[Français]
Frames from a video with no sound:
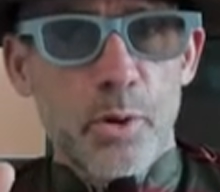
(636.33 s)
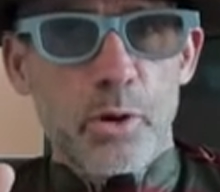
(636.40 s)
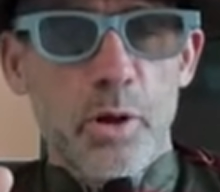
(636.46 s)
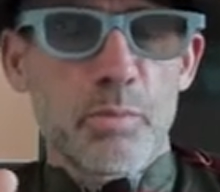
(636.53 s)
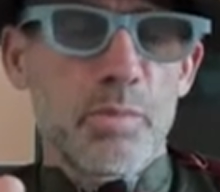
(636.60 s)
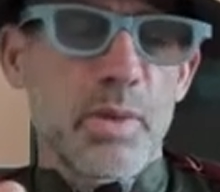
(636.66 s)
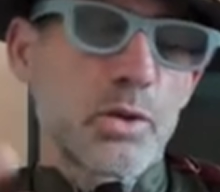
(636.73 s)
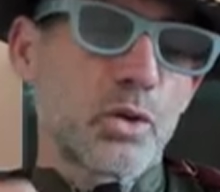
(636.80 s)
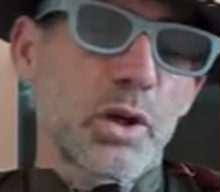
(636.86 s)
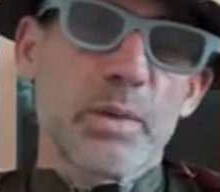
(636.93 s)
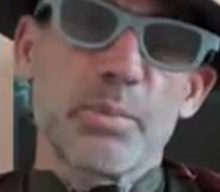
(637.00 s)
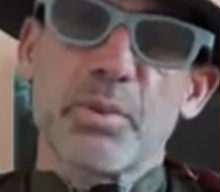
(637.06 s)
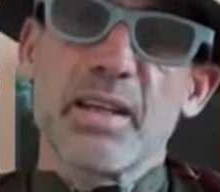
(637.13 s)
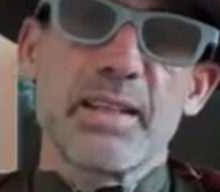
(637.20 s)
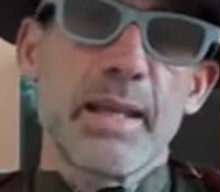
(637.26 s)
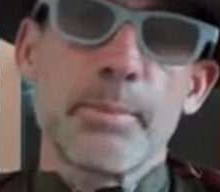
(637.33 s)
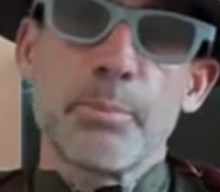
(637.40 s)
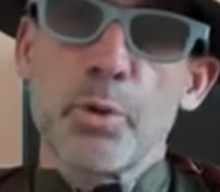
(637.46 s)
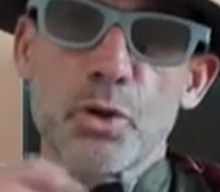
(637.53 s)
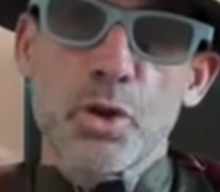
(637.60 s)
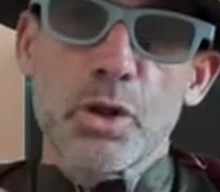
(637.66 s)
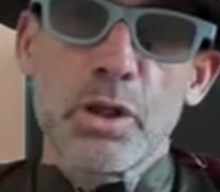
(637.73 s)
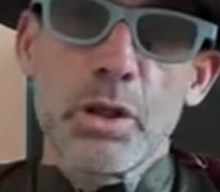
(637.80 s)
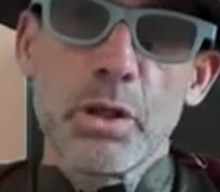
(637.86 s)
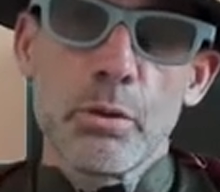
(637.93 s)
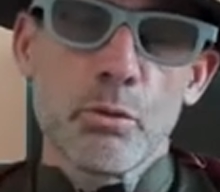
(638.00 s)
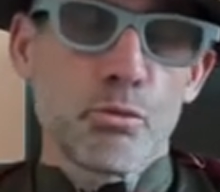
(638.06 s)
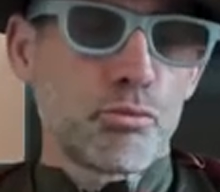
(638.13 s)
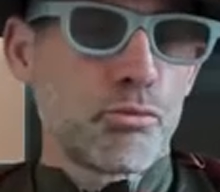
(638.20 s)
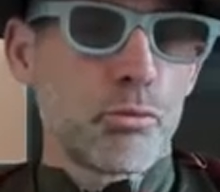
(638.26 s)
mais ils auraient pris n'importe qui.
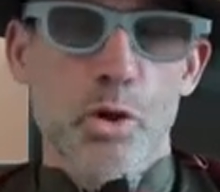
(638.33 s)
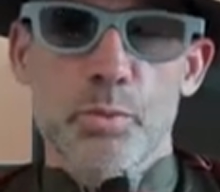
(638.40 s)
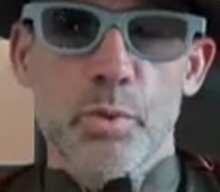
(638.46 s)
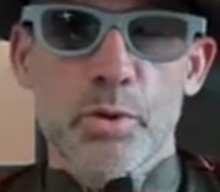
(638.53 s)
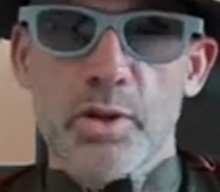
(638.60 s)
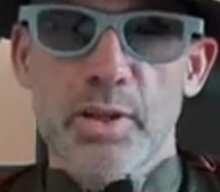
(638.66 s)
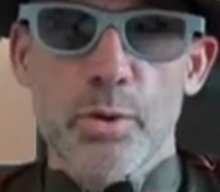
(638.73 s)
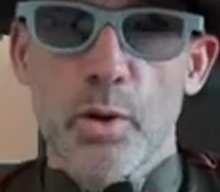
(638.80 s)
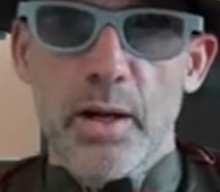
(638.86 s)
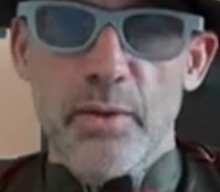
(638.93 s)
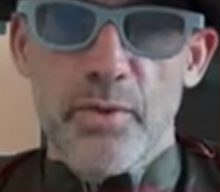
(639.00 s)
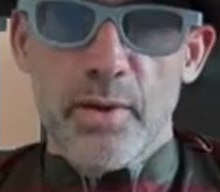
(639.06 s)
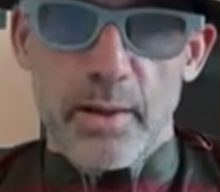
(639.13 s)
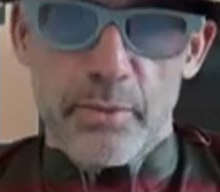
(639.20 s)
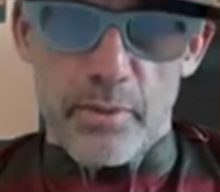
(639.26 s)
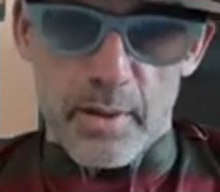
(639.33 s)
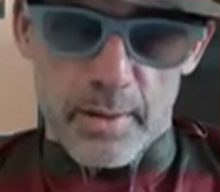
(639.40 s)
je pense que ça aurait fait l'affaire.